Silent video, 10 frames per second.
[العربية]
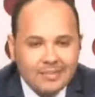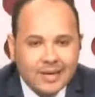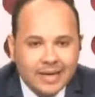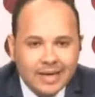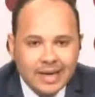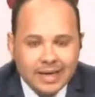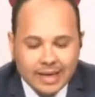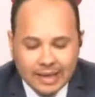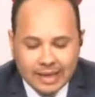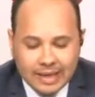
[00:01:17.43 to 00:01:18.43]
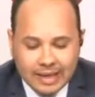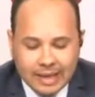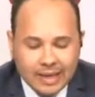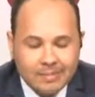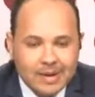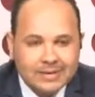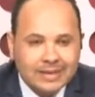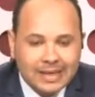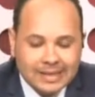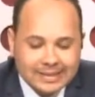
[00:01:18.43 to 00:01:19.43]
هي المصدر
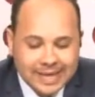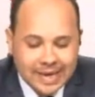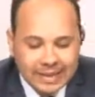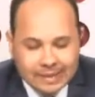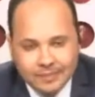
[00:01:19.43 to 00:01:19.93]
الغذائي